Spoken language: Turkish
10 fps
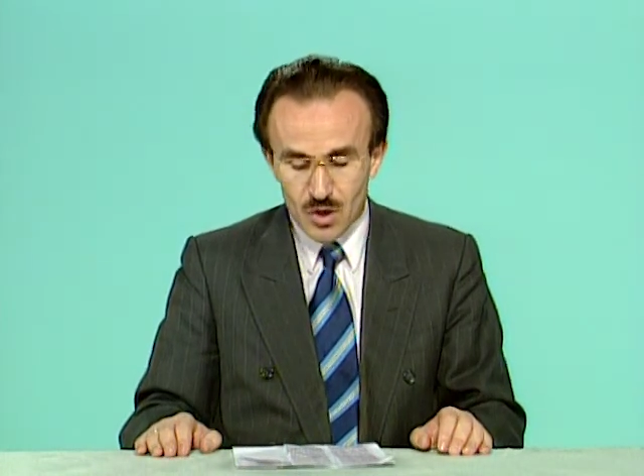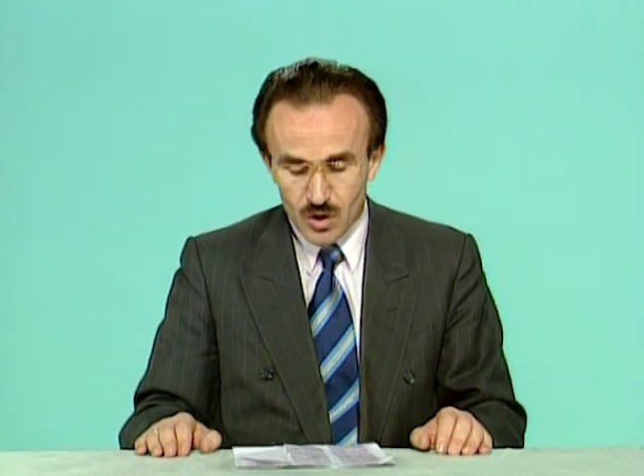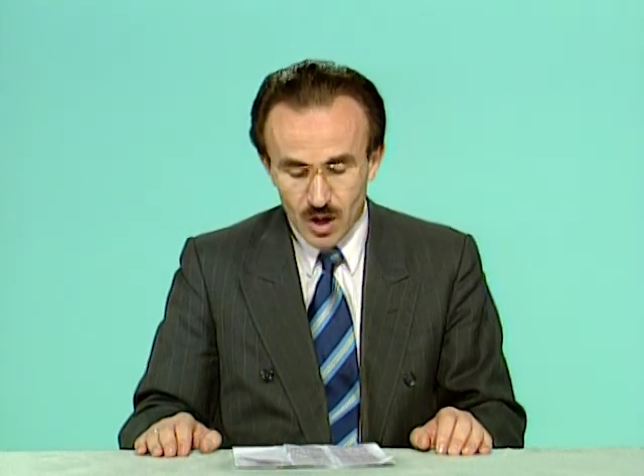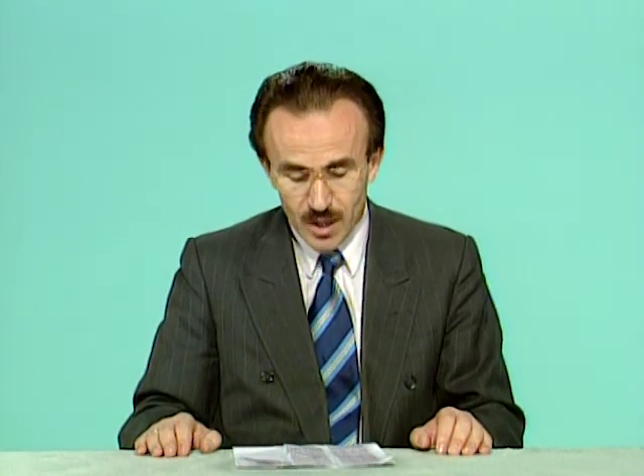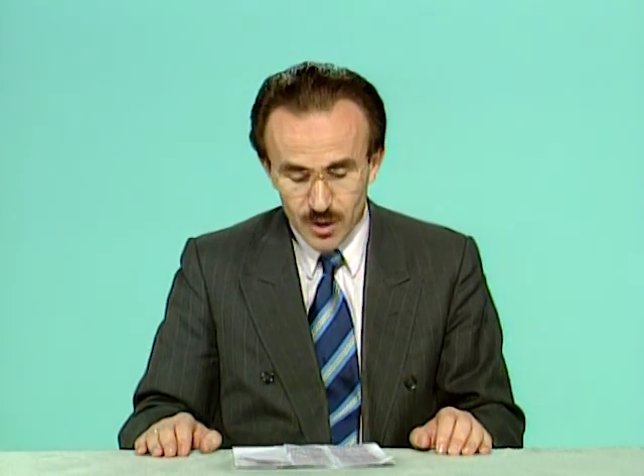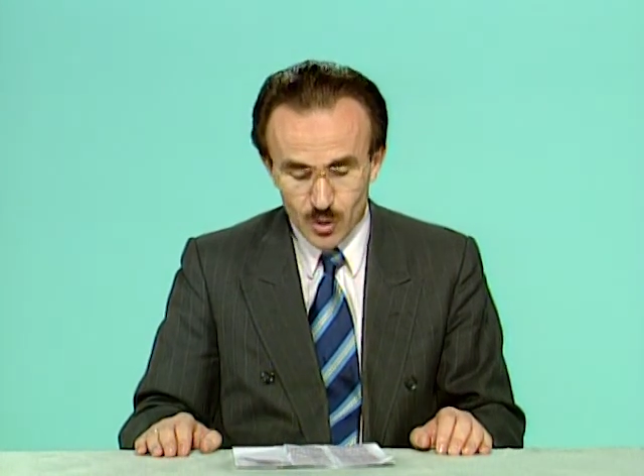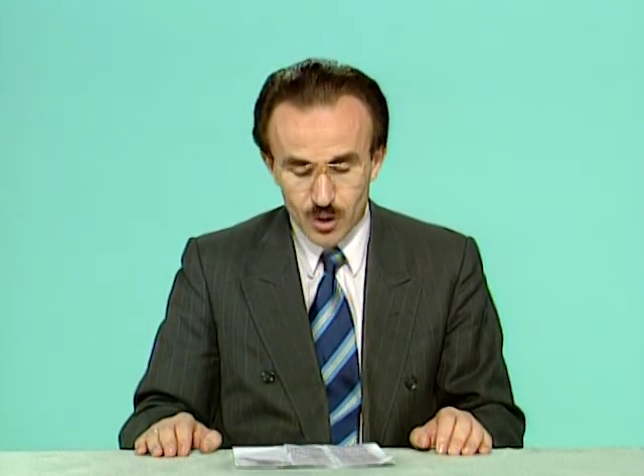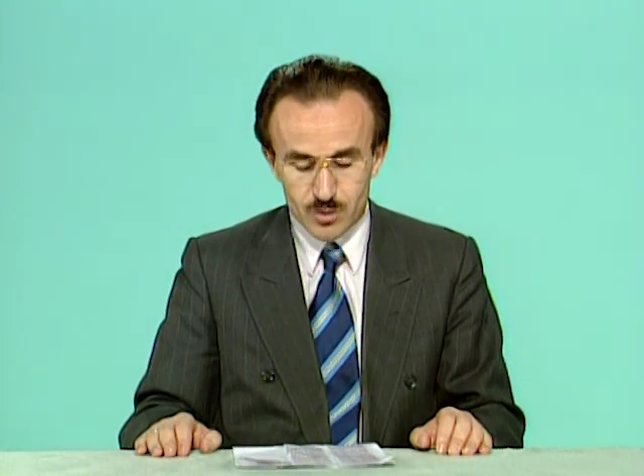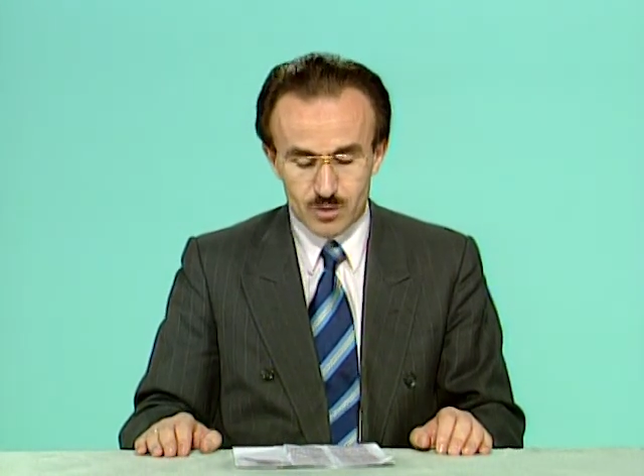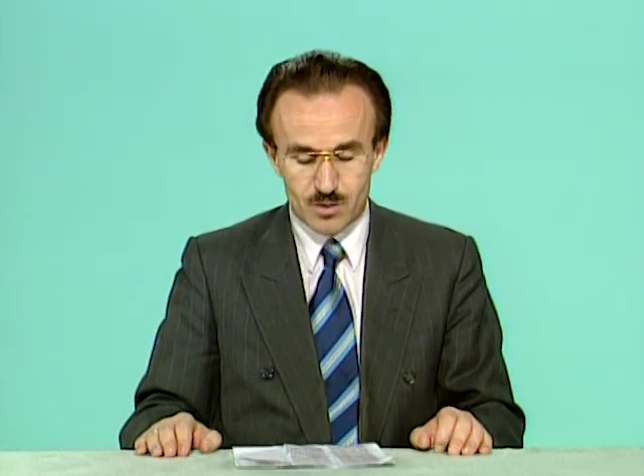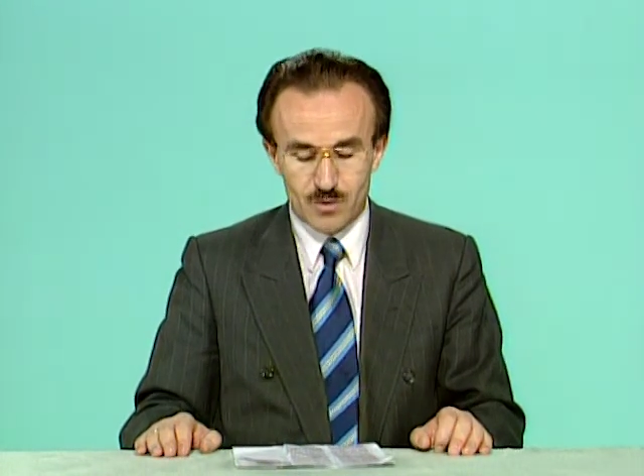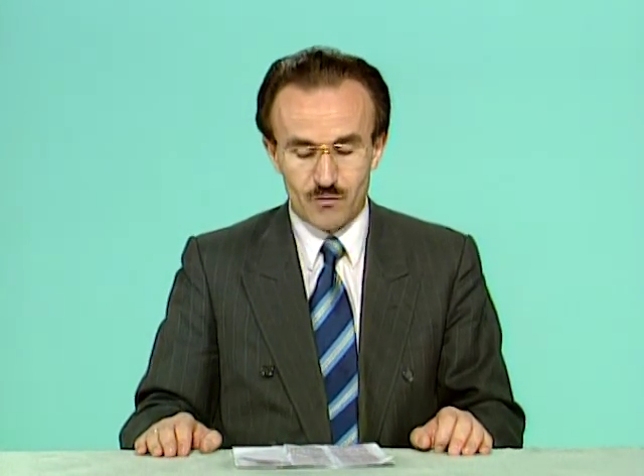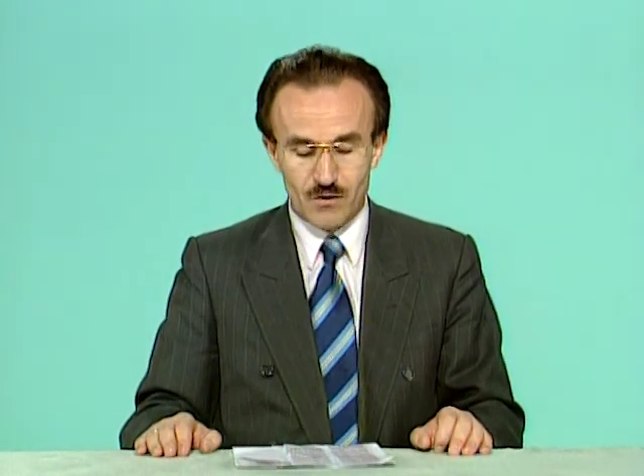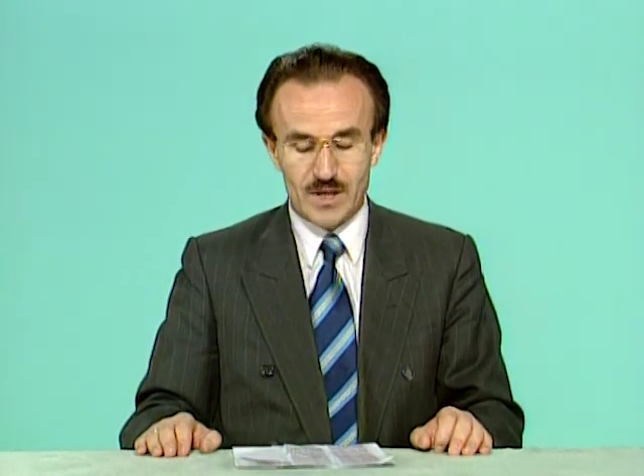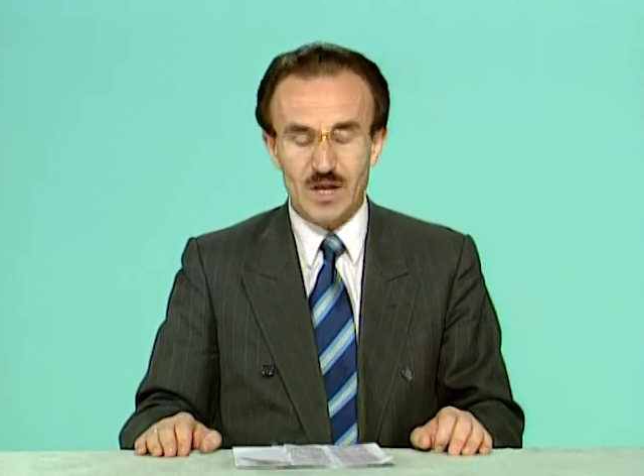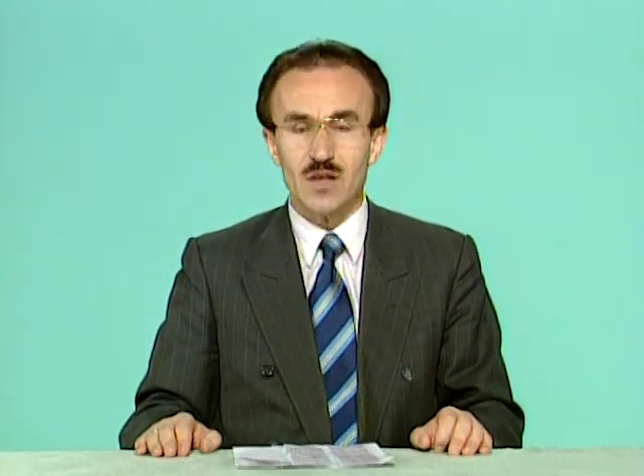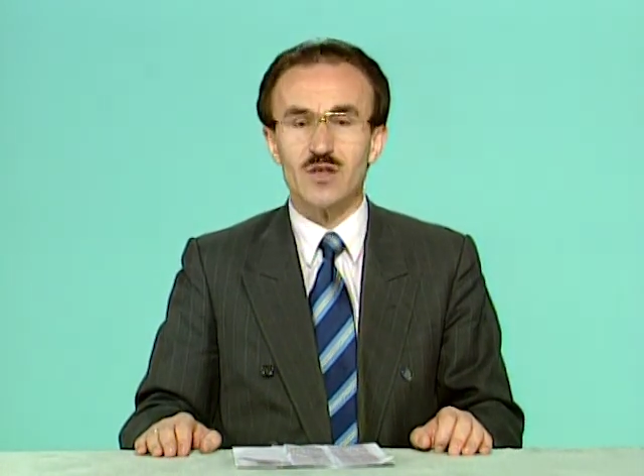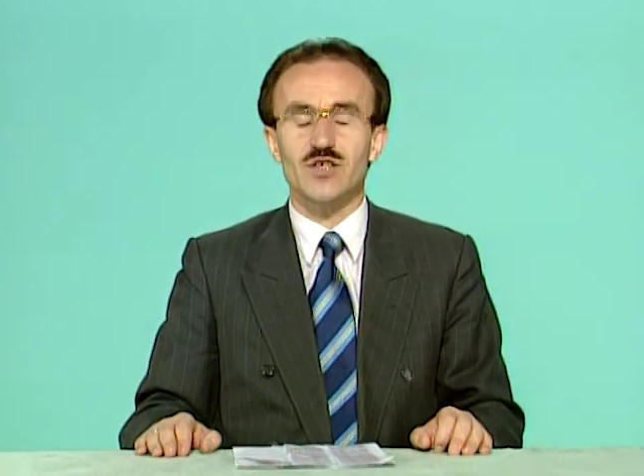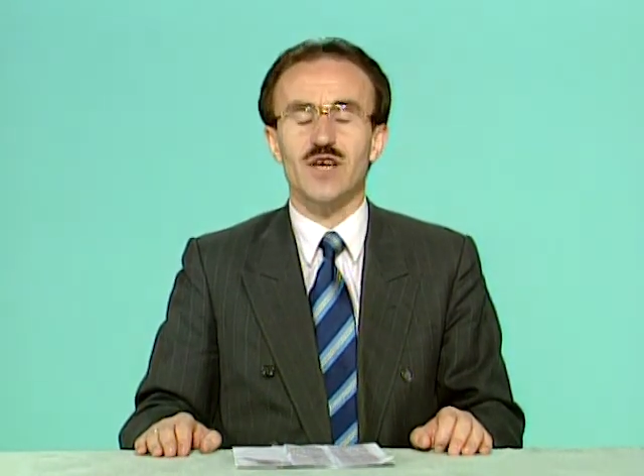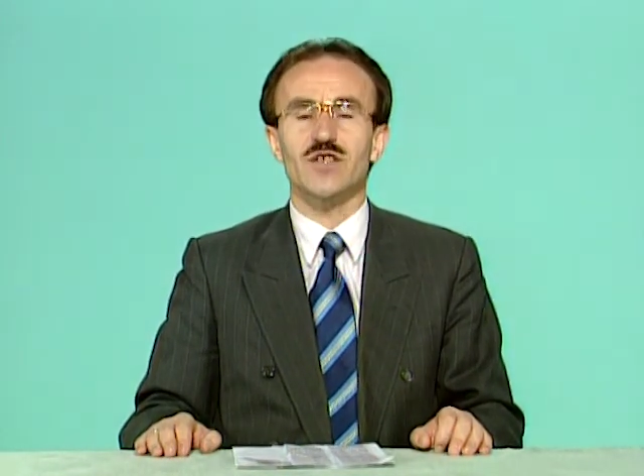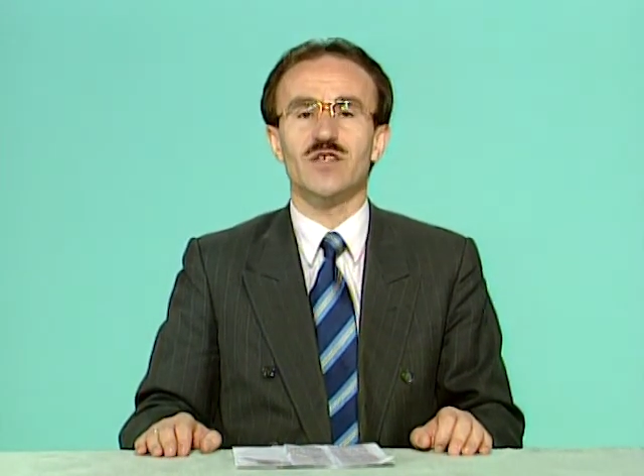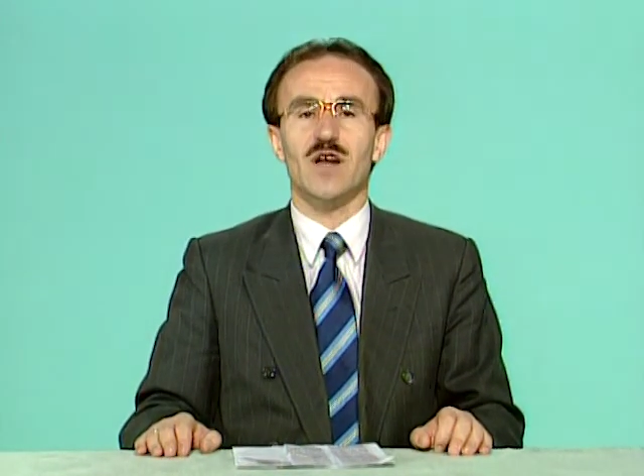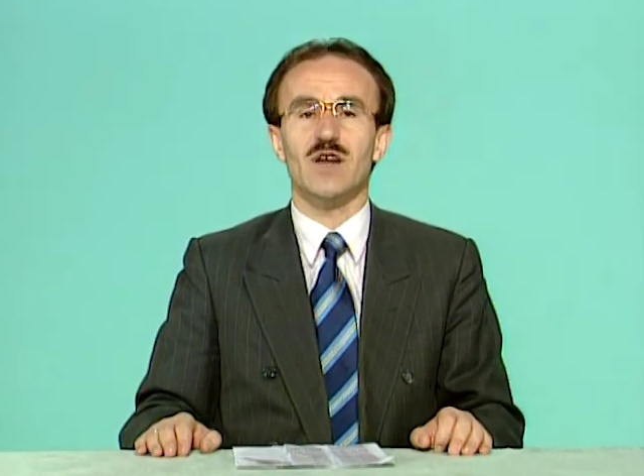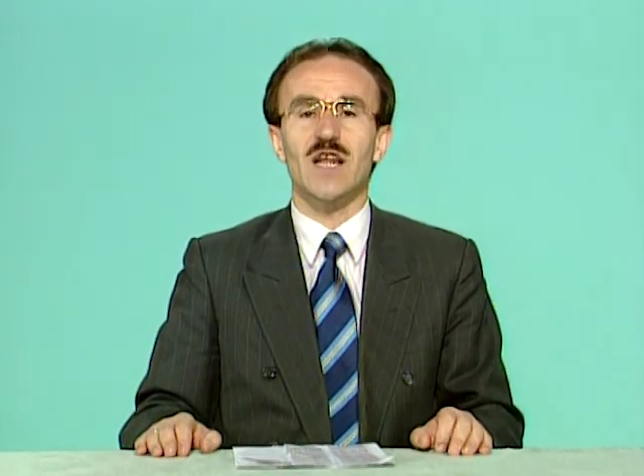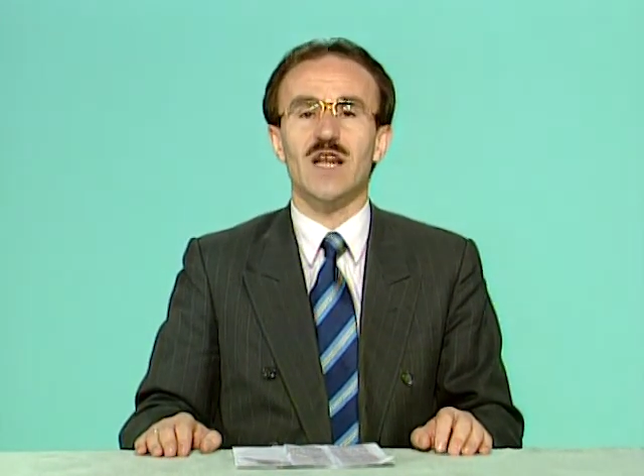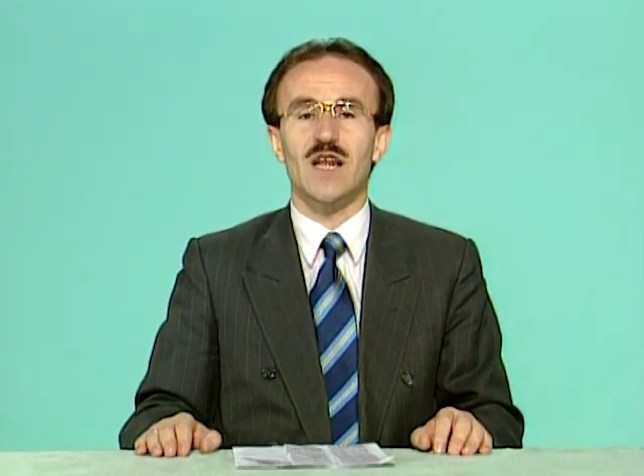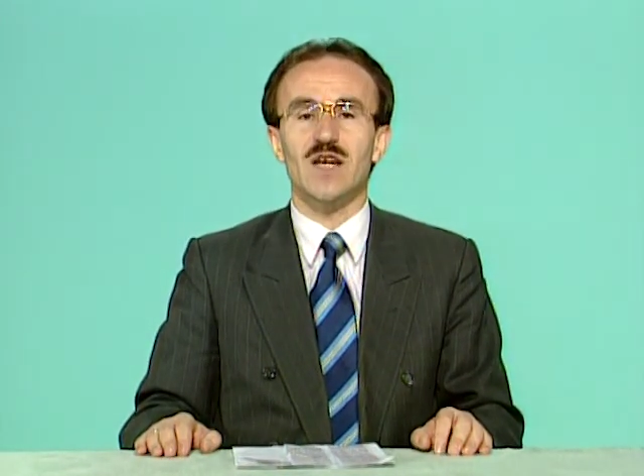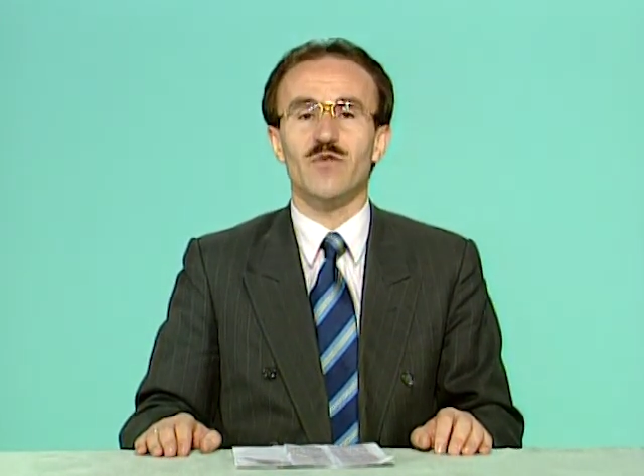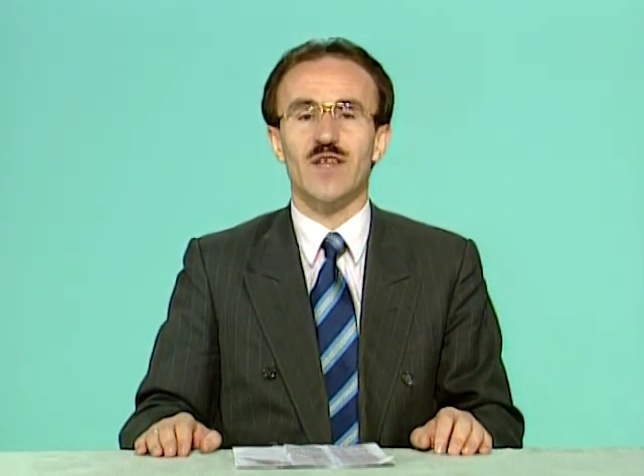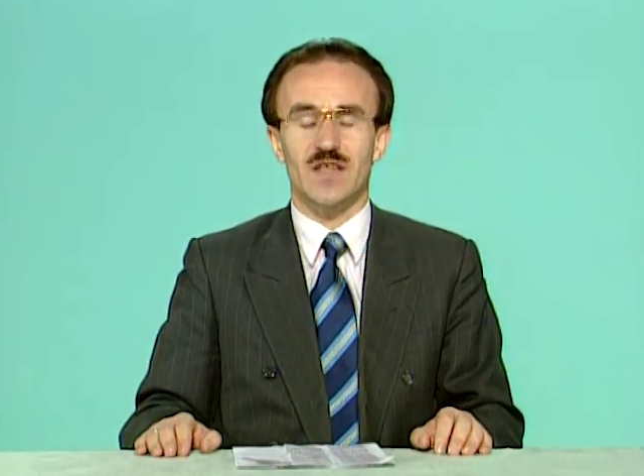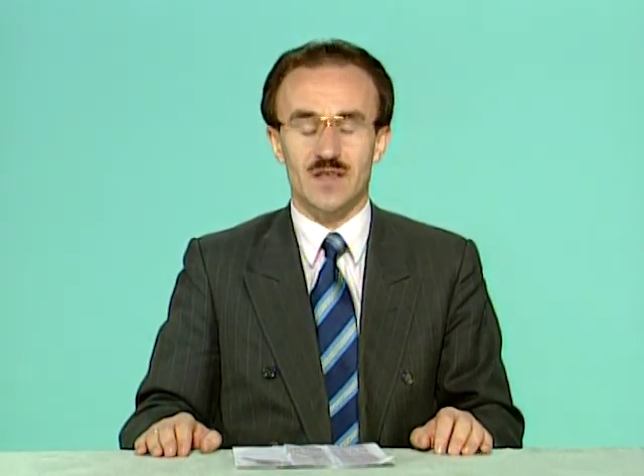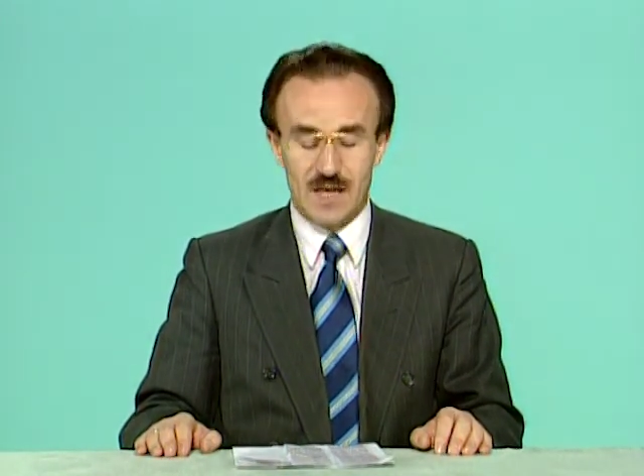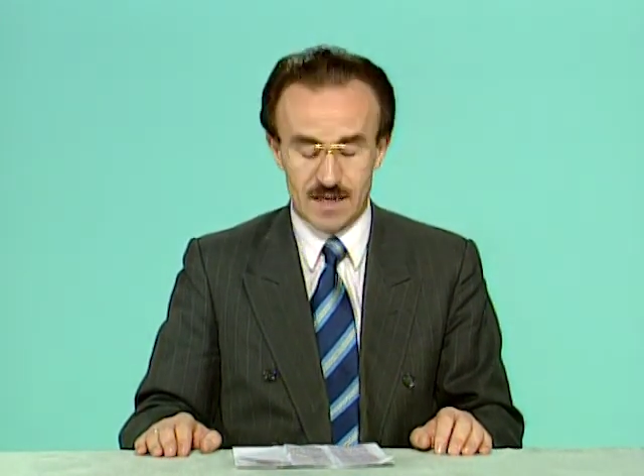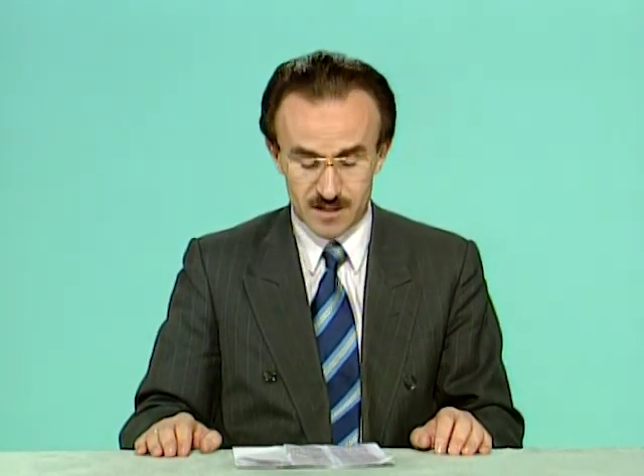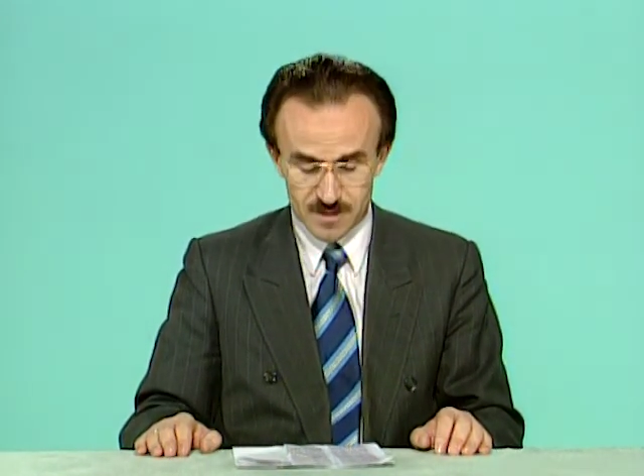Karagöz ve Yanıkçe hisar kalelerini fethettiler.